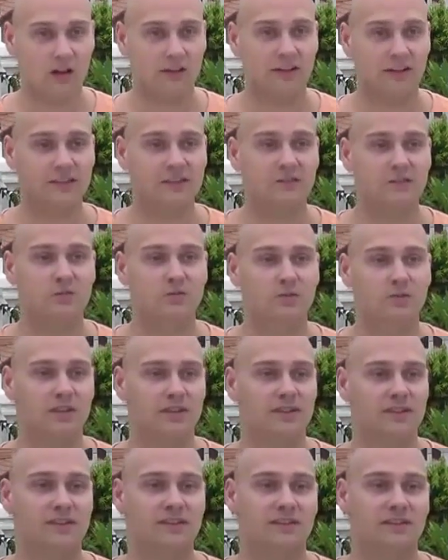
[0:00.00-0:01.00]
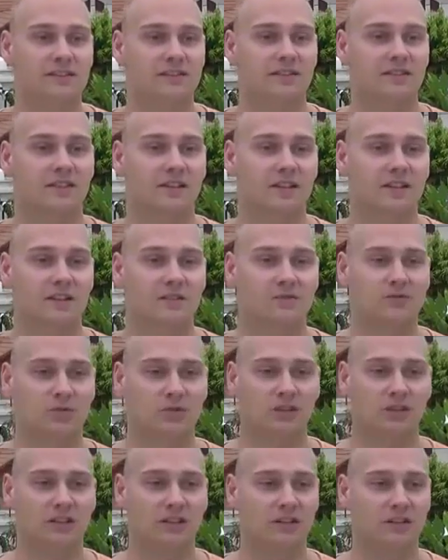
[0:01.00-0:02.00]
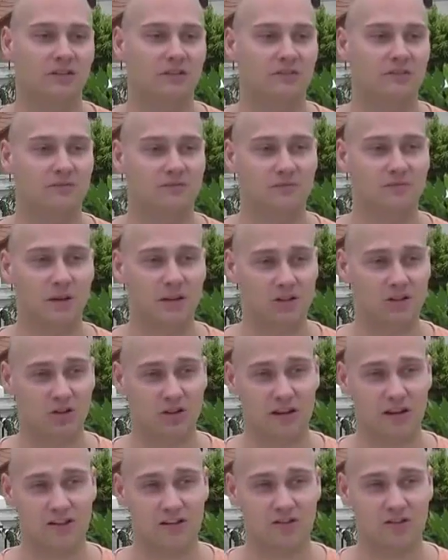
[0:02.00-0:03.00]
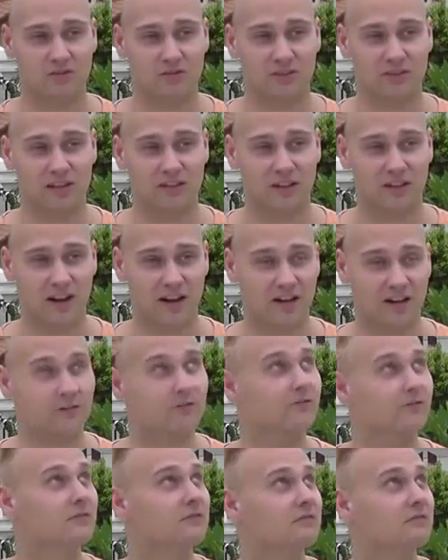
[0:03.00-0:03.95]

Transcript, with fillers: Если у вас э, а, все-таки большое количество товаров,